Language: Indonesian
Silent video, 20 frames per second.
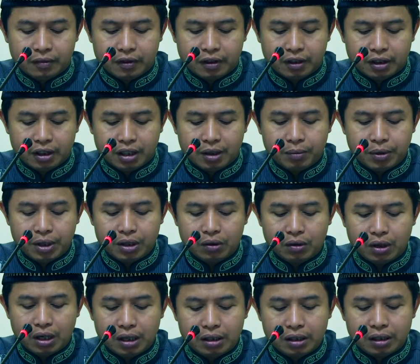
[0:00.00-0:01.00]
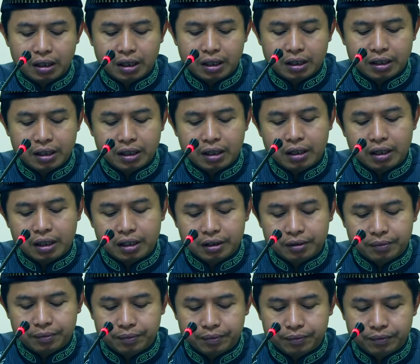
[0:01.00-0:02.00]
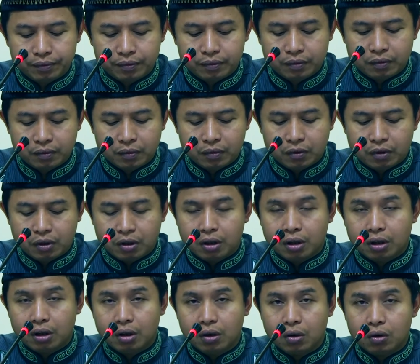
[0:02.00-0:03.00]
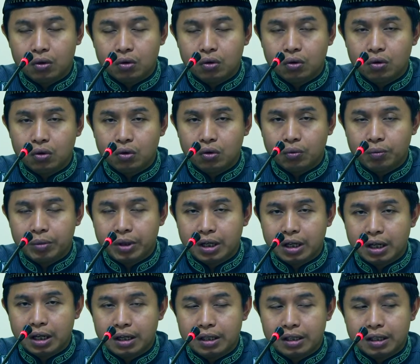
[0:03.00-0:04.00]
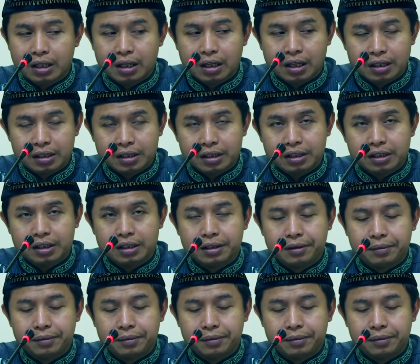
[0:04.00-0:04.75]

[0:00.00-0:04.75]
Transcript: Ya, apa itu arti adillah? Pauluhu bil adillati.